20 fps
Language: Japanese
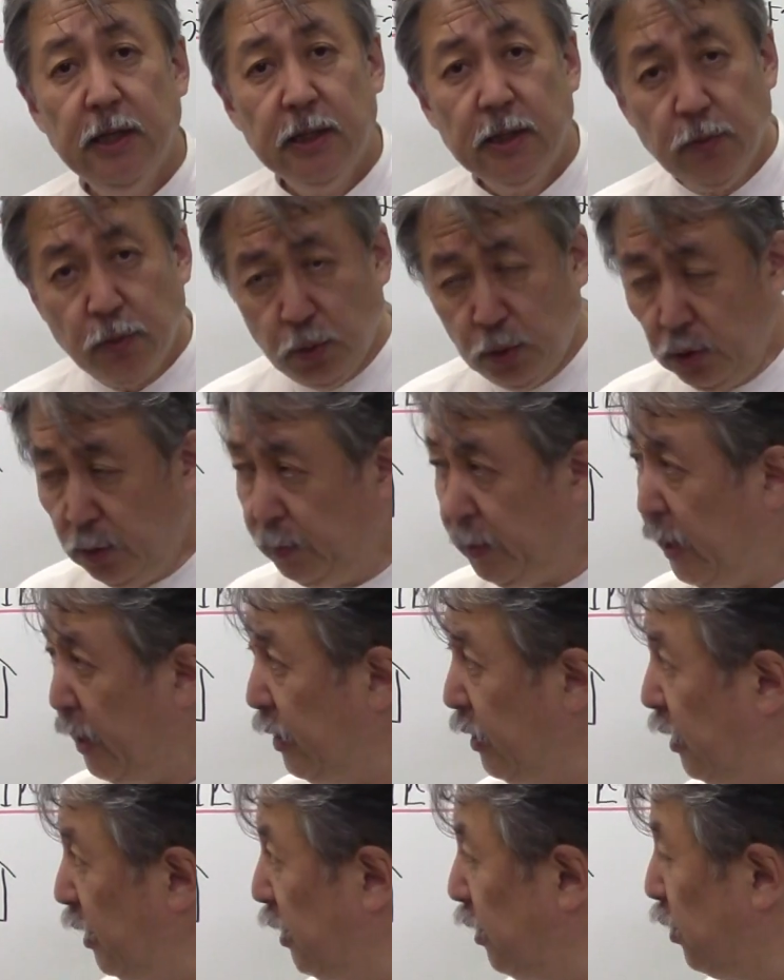でもこの場
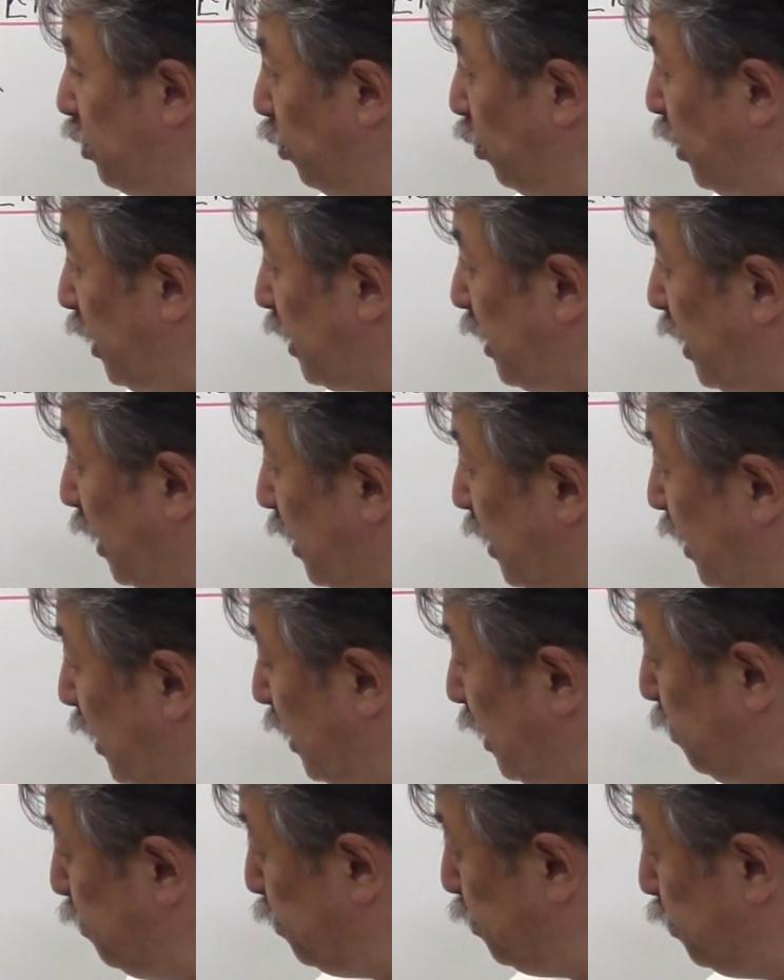合どれか
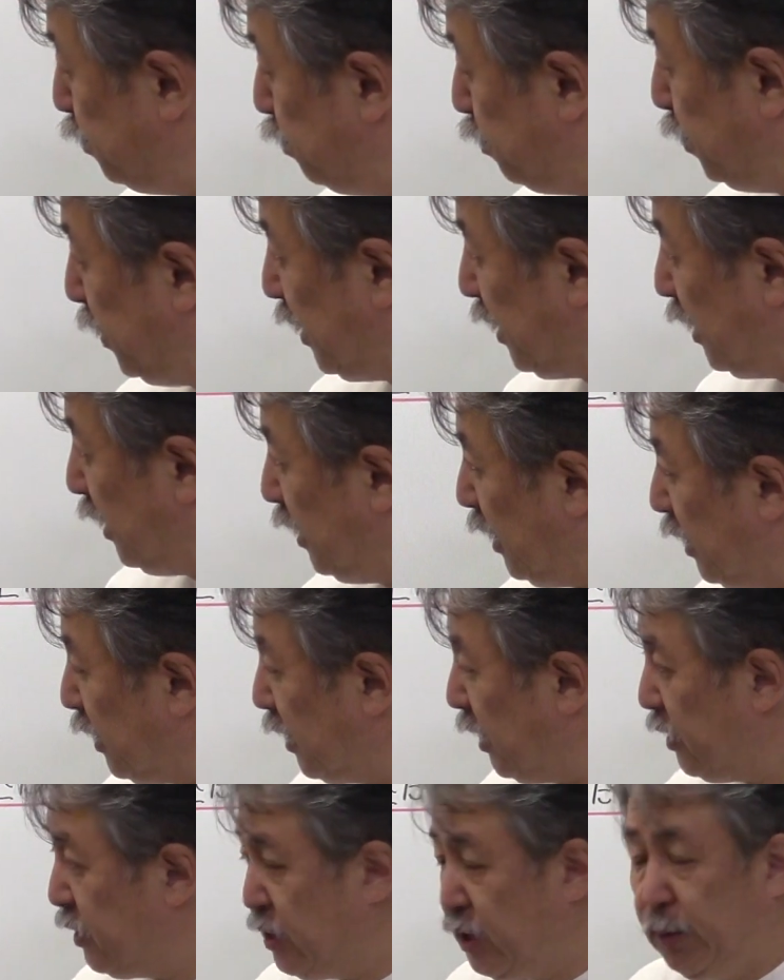1匹だ
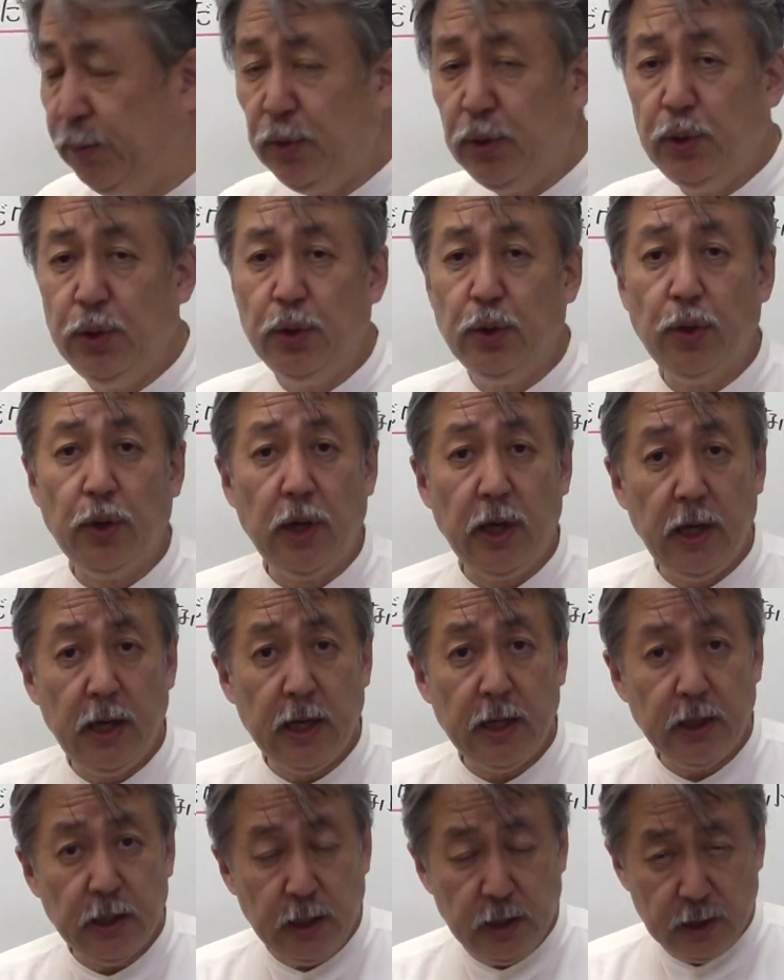け自分の部
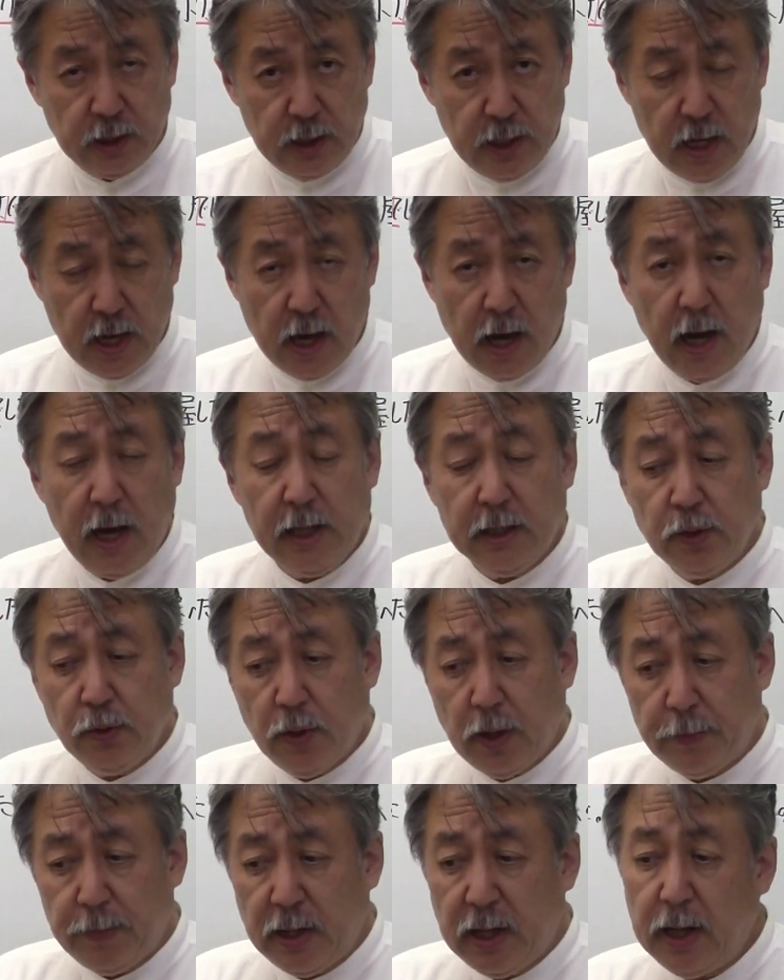屋にいてあ
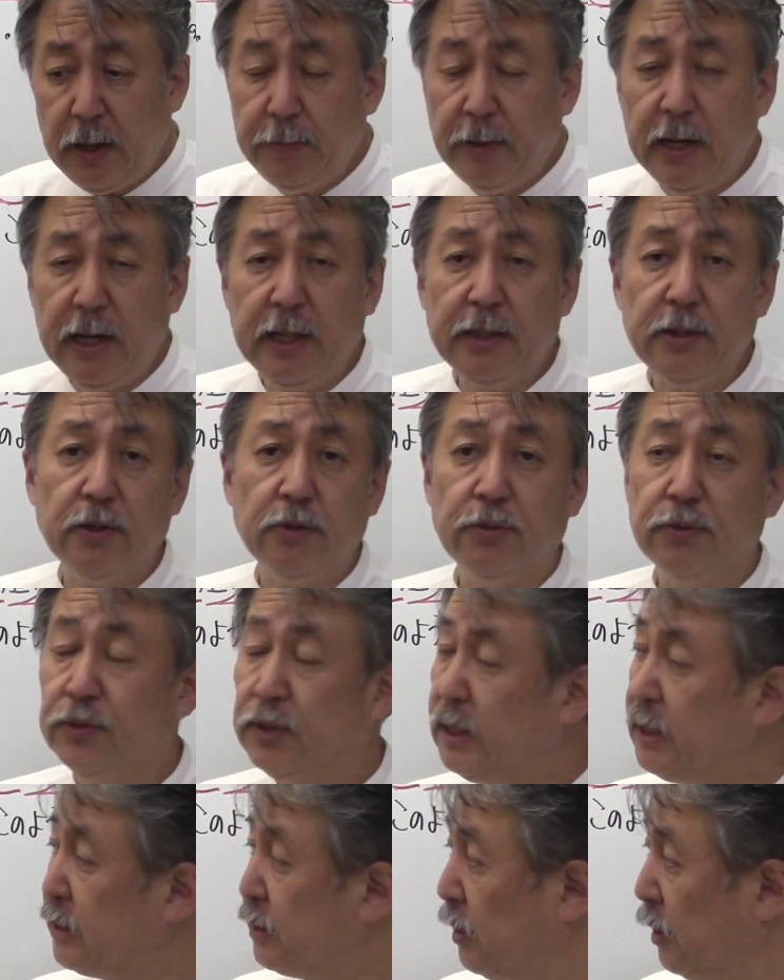とはバラバラっていうこと
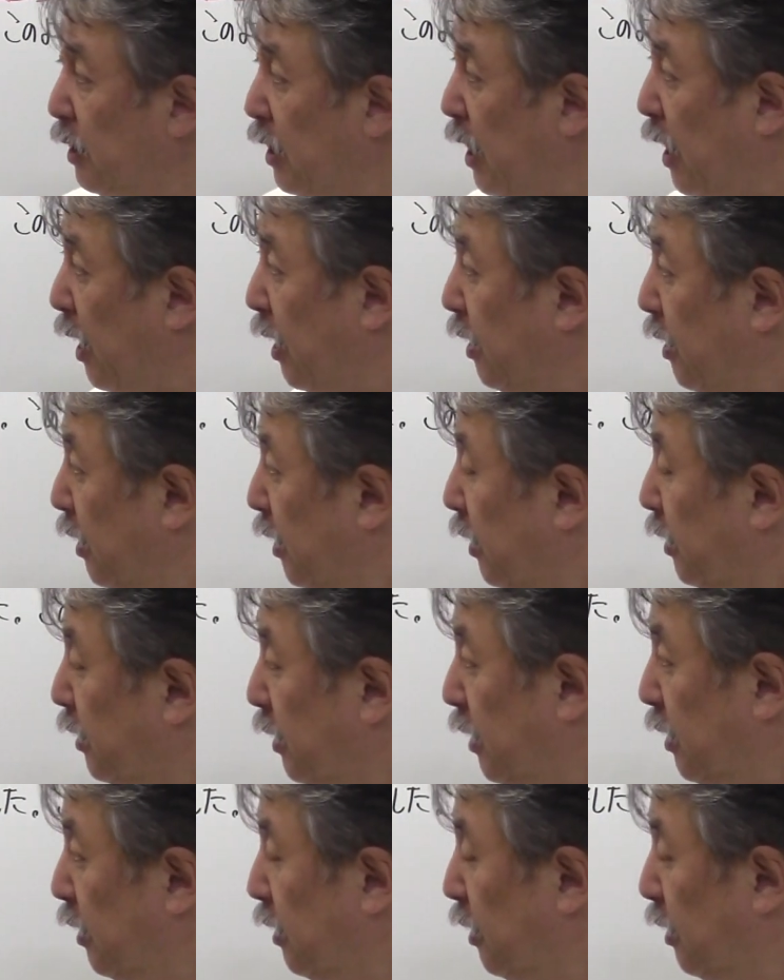ですから
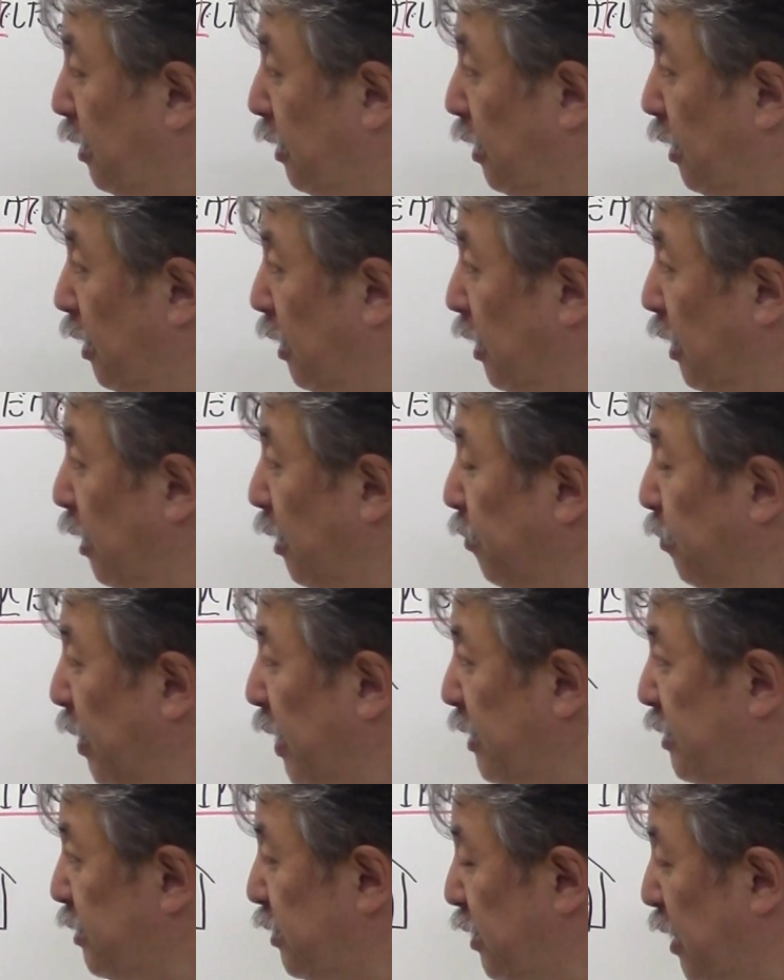ね、えー、
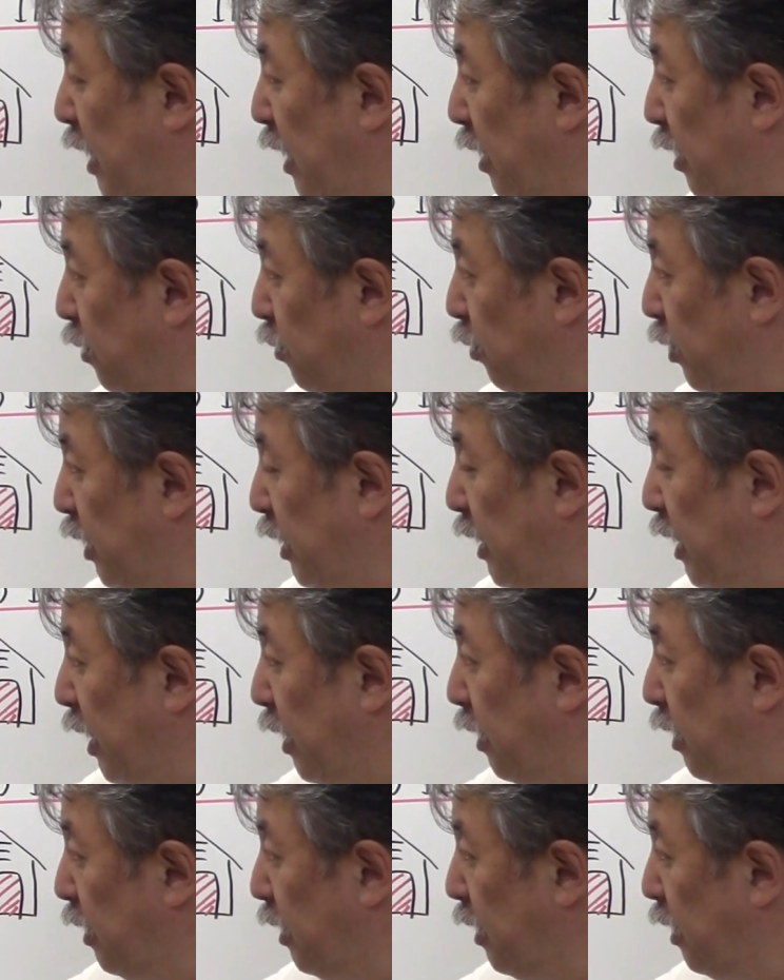まずねこれ
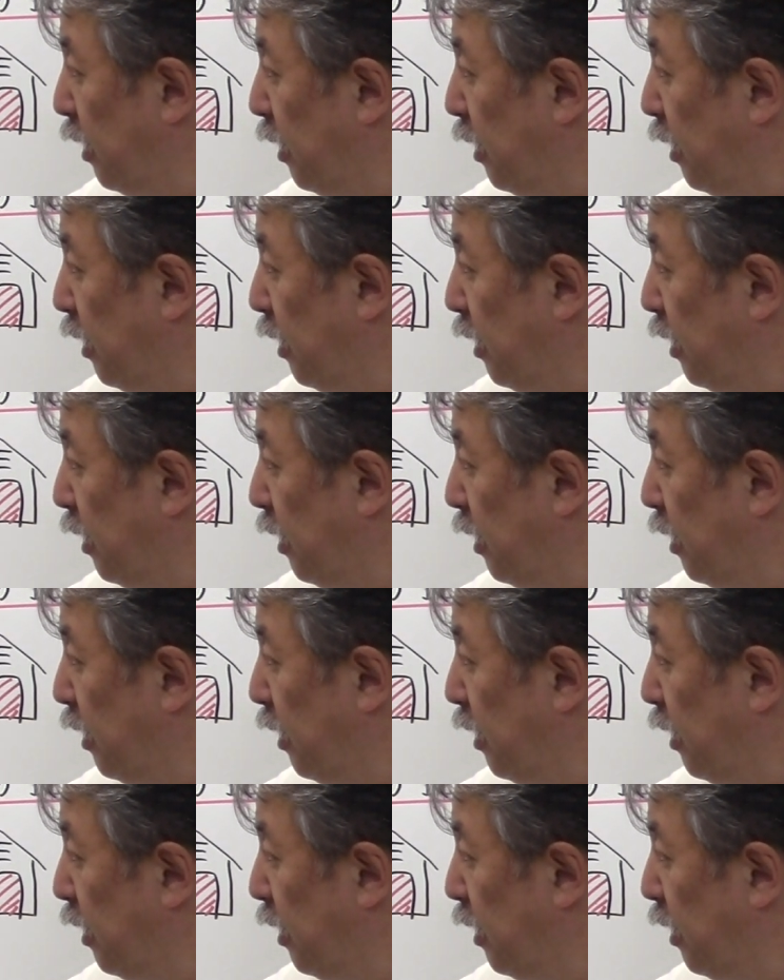ね